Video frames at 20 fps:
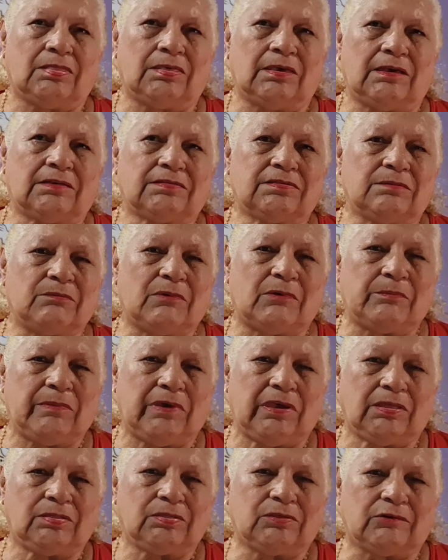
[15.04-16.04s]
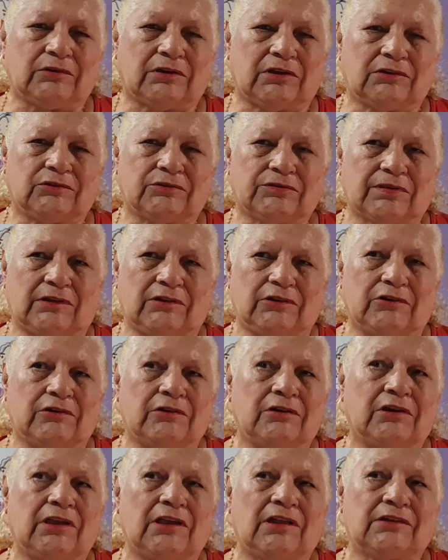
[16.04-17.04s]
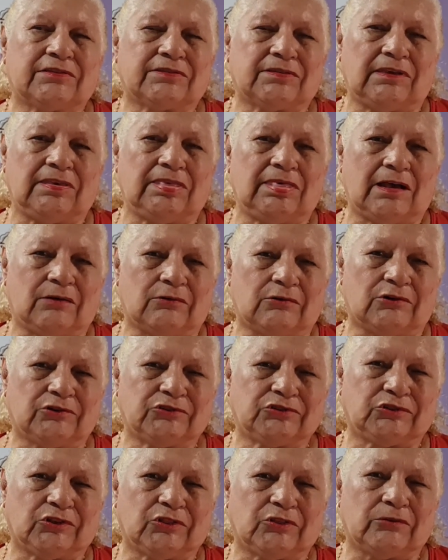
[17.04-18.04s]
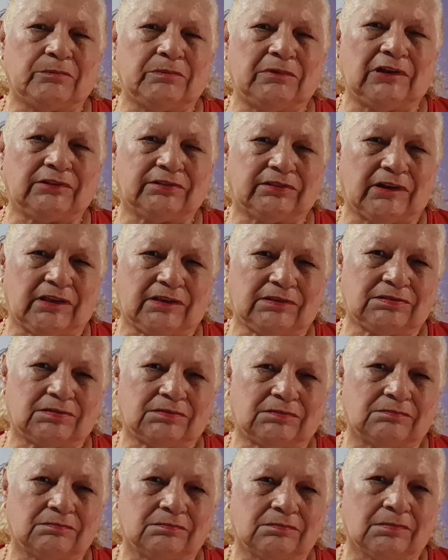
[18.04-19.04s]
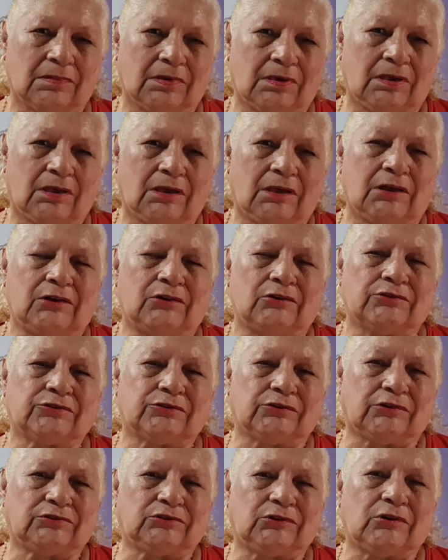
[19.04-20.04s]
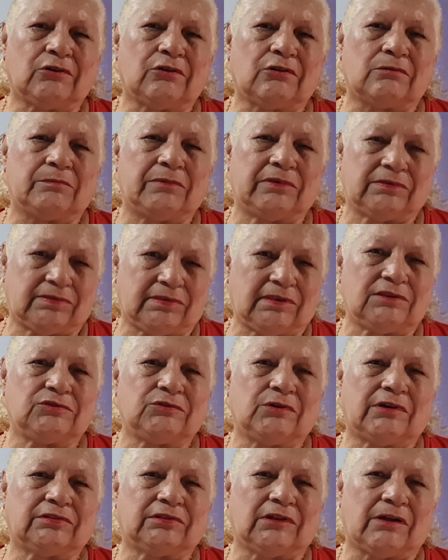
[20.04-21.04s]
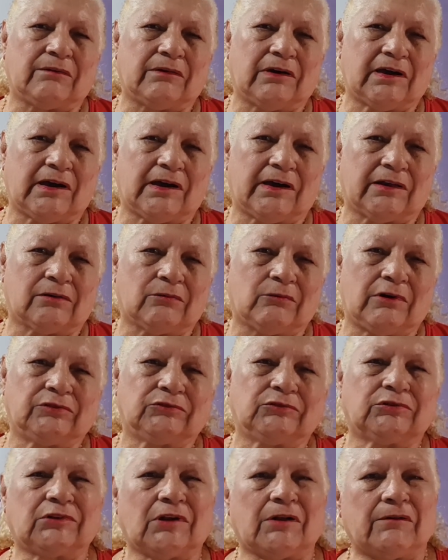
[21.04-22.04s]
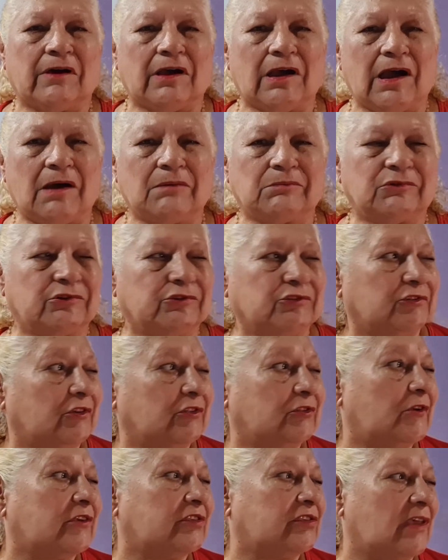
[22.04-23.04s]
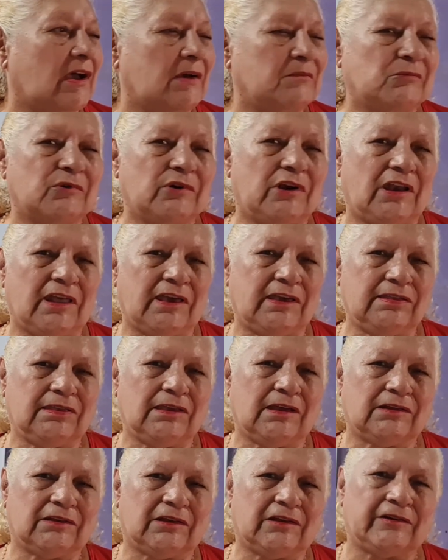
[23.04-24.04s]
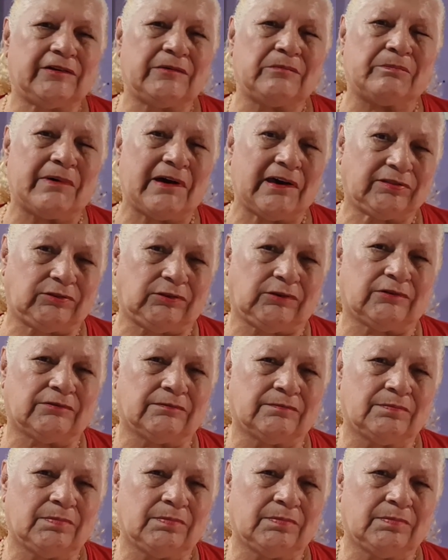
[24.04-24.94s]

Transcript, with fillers: De ese momento que nos salió el 6 de agosto de 2003, nosotros comencé yo a trabajar. Cuando trabajamos nosotros hacíamos leña y en el patio.